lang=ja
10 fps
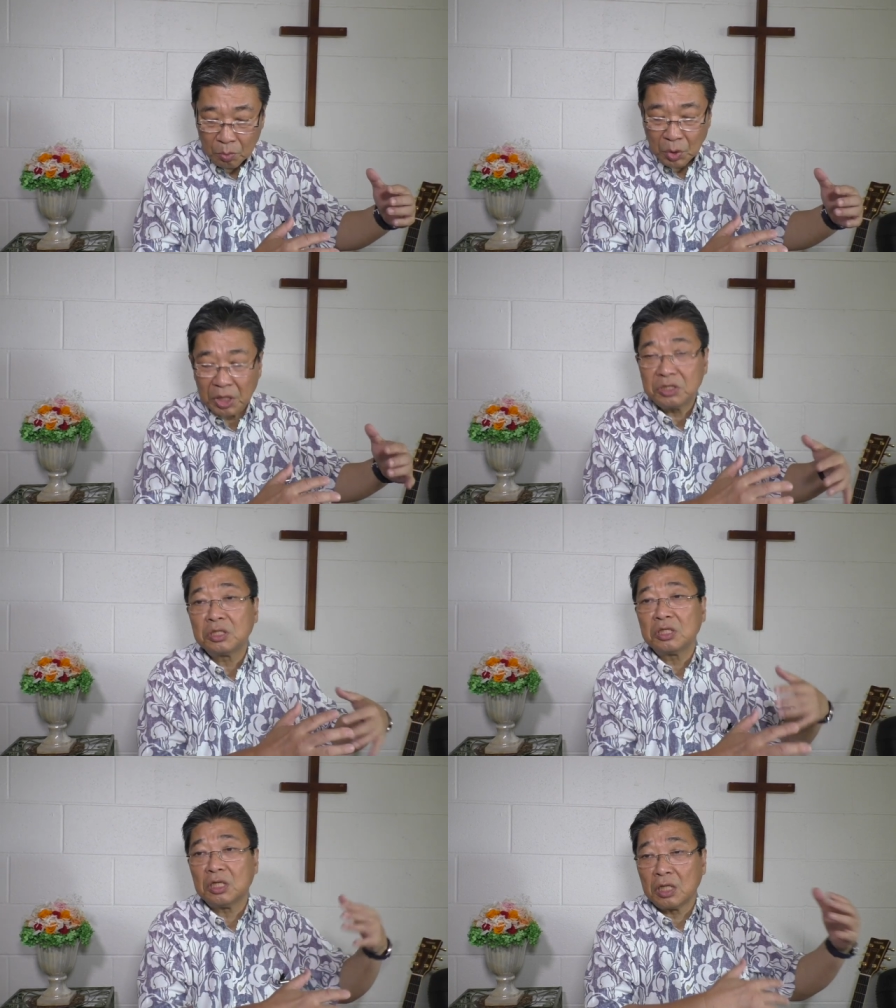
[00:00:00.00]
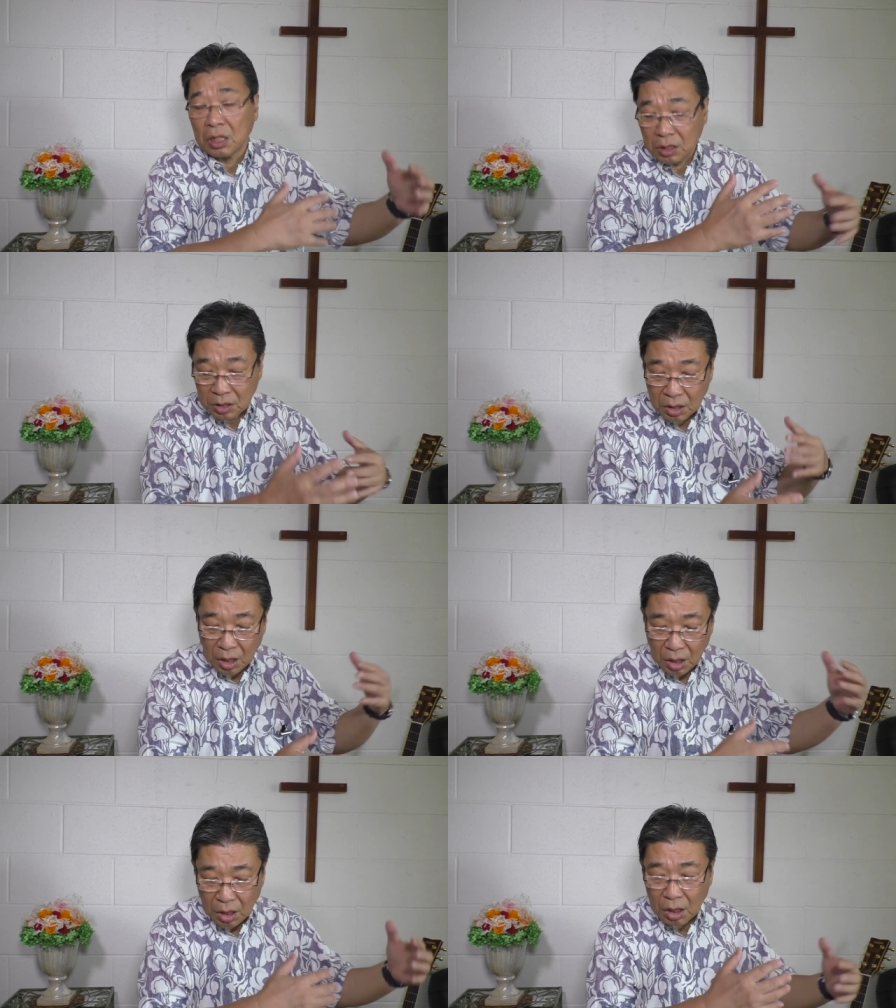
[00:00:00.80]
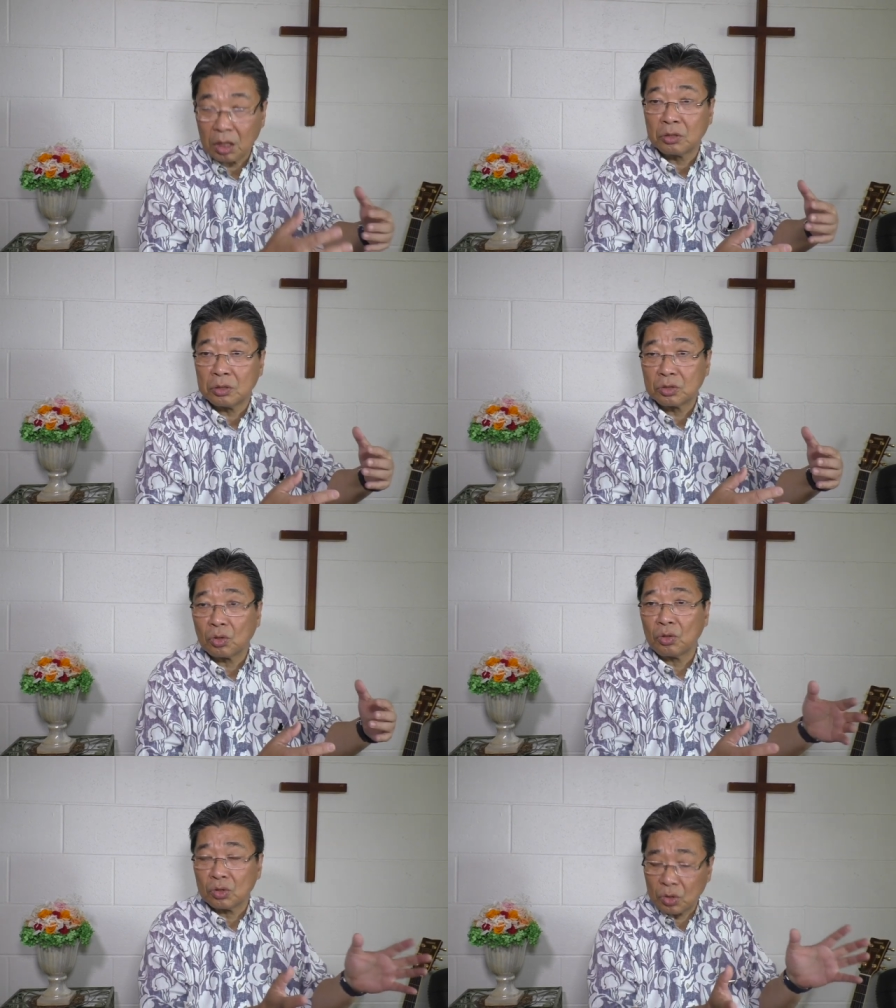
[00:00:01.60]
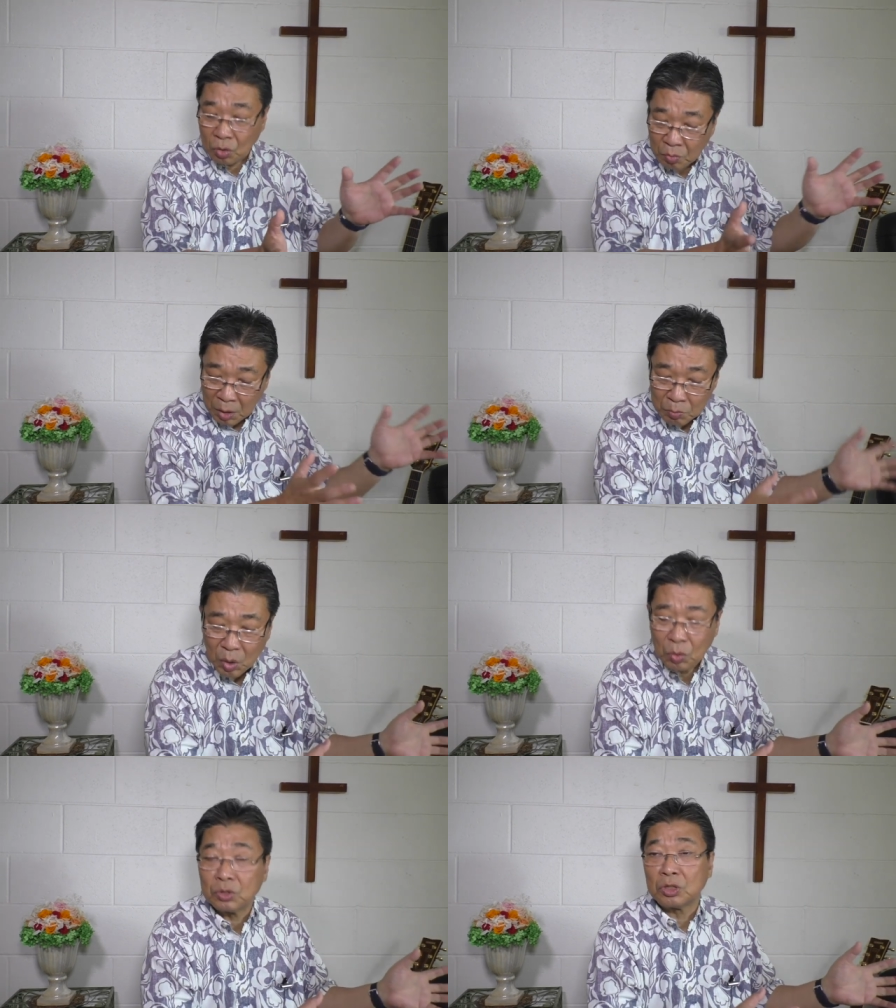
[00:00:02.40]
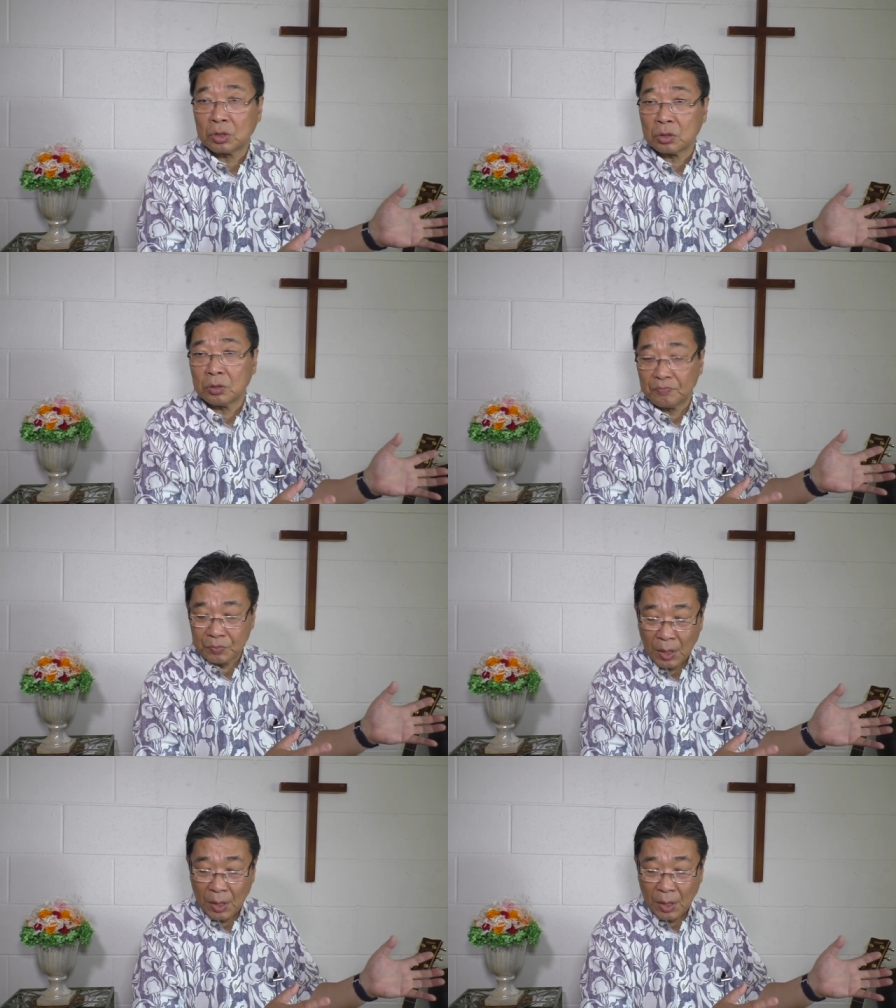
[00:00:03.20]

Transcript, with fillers: まあ、餌食になっていくそれをそのまんま放置する。